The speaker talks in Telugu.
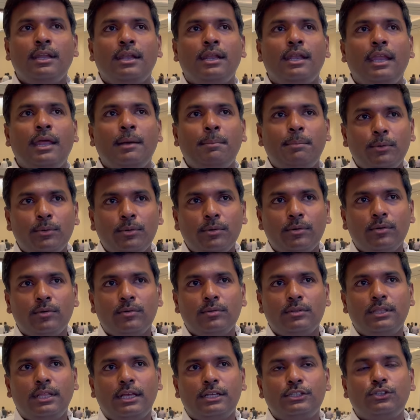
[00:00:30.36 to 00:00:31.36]
రేపు
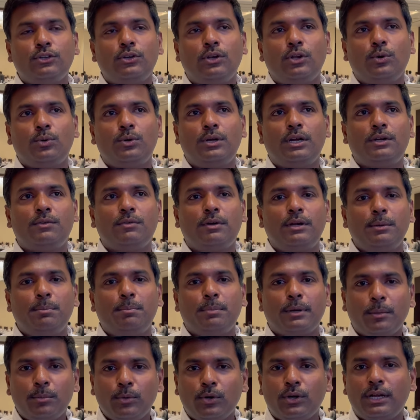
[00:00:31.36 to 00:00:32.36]
దేశంలో ఉన్నటువంటి
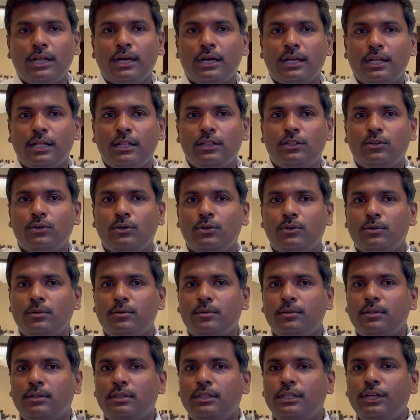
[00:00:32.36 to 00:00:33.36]
ప్రముఖ నగరాలతో
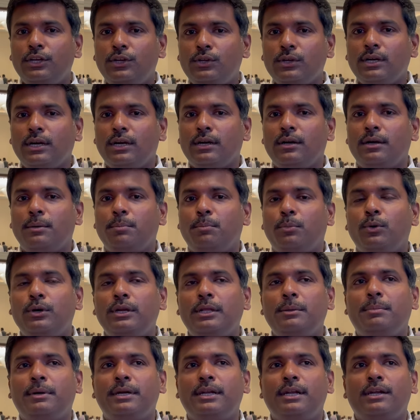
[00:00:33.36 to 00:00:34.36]
ధీటుగా పోటీ
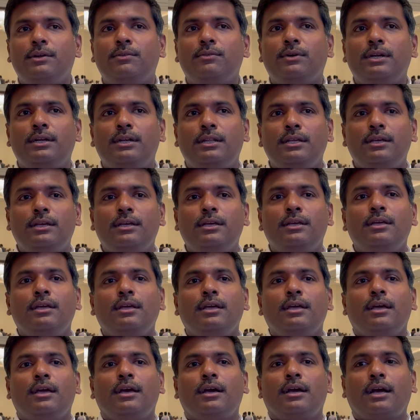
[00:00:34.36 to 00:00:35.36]
పడేటువంటి
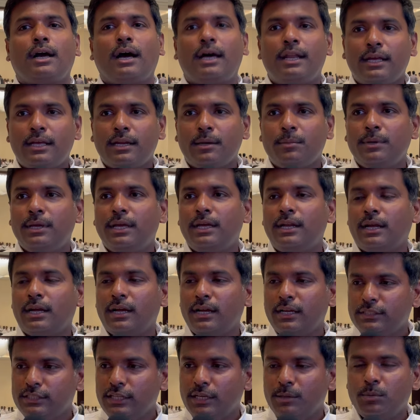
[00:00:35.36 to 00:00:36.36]
కార్యక్రమం ఏ
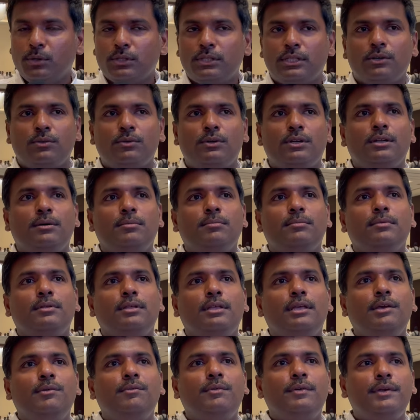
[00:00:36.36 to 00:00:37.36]
రకంగా చేయబోతా ఉన్నాం
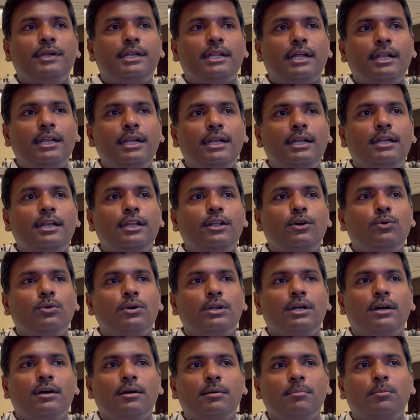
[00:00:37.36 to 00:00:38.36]
ఇవి వీటన్నిటినీ
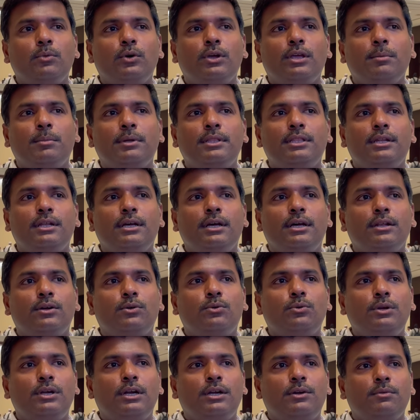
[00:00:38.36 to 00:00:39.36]
కూడా ముఖ్యమంత్రి గారికి
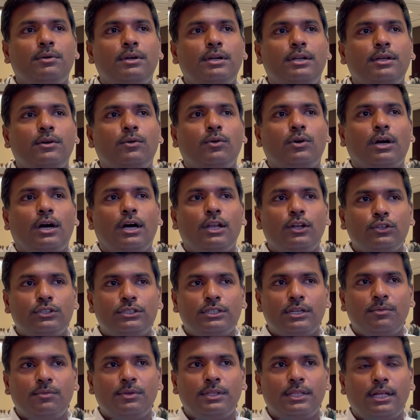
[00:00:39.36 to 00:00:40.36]
ఉన్నటువంటి ఒక
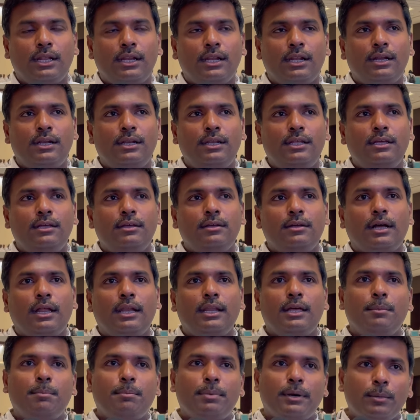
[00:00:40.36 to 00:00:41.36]
ఆలోచన విధానాన్ని
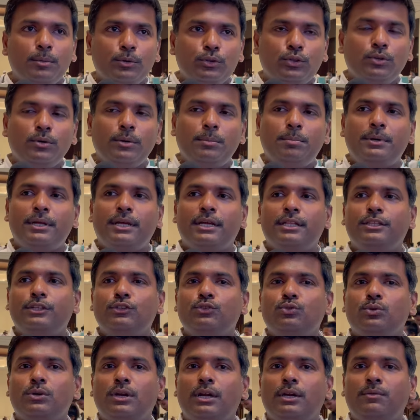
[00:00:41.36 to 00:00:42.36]
అలాగే ప్రభుత్వం ఇప్పటికే
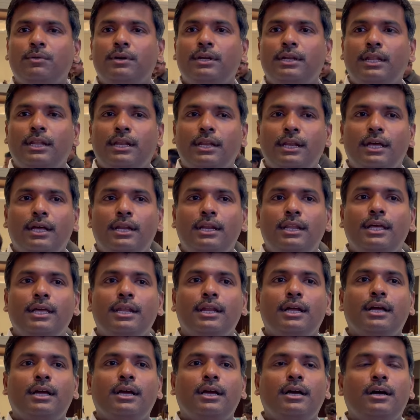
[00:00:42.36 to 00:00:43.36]
తీసుకున్నటువంటి నిర్ణయాలను ఏ
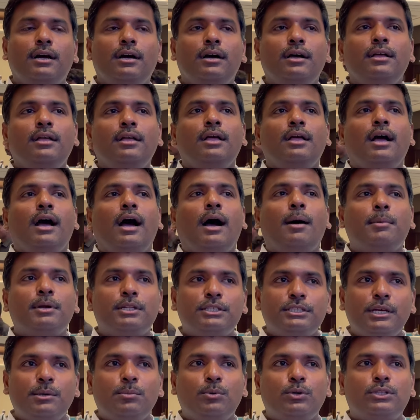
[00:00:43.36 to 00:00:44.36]
రకంగా అమలు
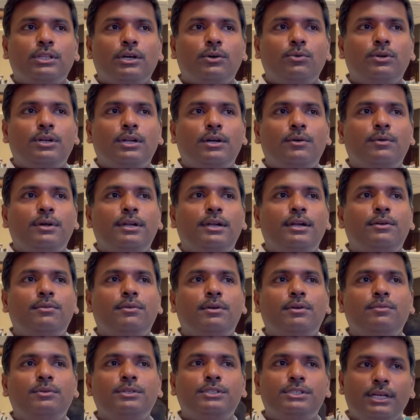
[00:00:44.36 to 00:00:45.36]
చేయబోతా ఉన్నాం
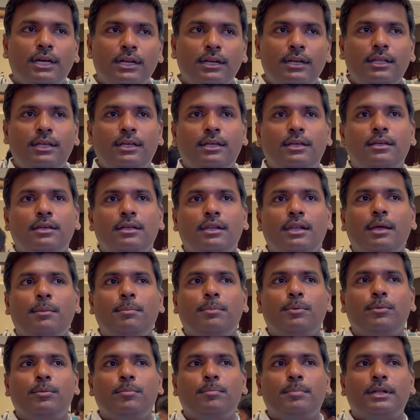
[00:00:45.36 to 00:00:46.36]
అనేటువంటి విషయాన్ని
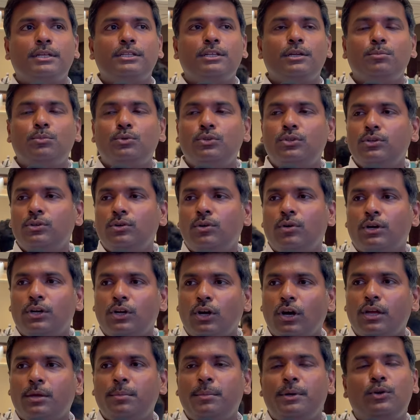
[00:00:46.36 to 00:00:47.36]
రేపు ప్రజల ముందు ఒక
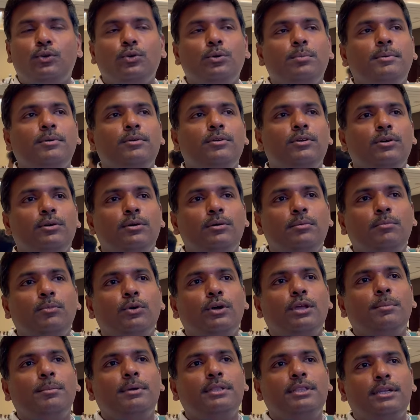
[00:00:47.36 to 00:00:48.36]
డాక్యుమెంట్ రూపంలో
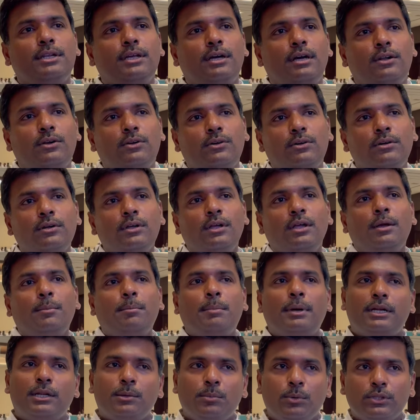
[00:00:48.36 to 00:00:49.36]
ముఖ్యమంత్రి గారు
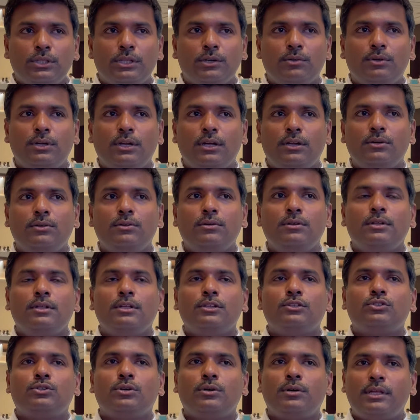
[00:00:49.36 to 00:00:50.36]
పెట్టబోతా ఉన్నారు
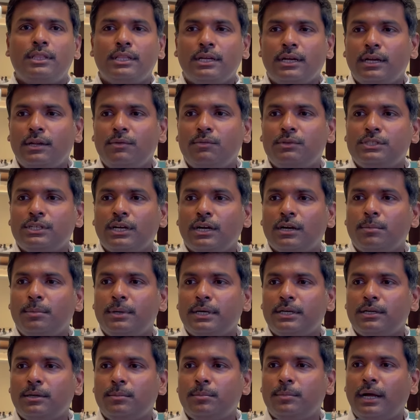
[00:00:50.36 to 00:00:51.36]
సో ఎందుకంటే
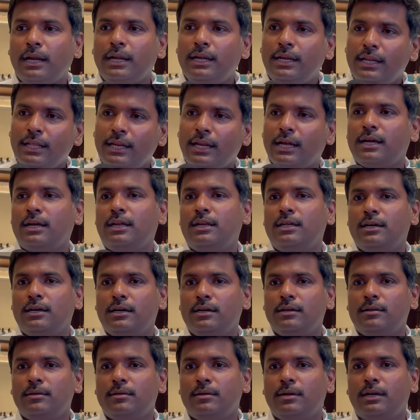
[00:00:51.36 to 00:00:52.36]
విశాఖపట్నం అన్ని రకాలుగా
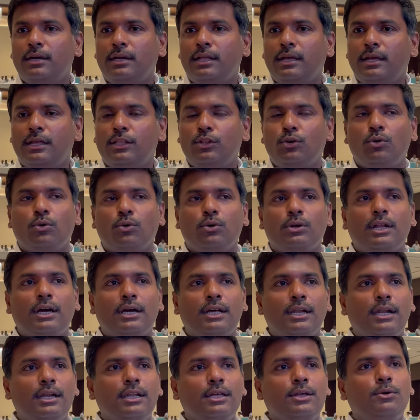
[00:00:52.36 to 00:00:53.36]
అంటే ఏదో ఒక
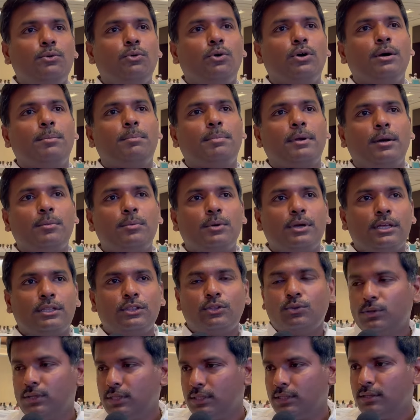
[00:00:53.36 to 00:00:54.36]
నగరానికి ఒక ప్రాముఖ్యత
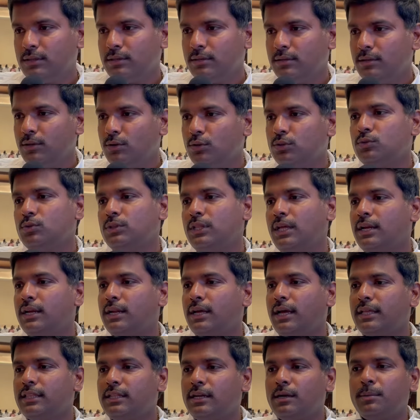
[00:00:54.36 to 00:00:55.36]
ఉంటుంది ఈరోజు ఉదాహరణ
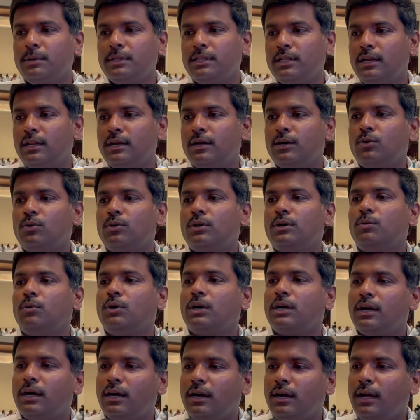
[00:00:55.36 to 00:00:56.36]
హైదరాబాద్ వెళ్ళారనుకోండి
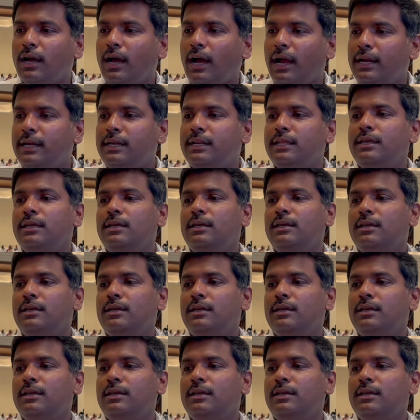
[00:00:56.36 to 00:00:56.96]
ఒక ఐటీ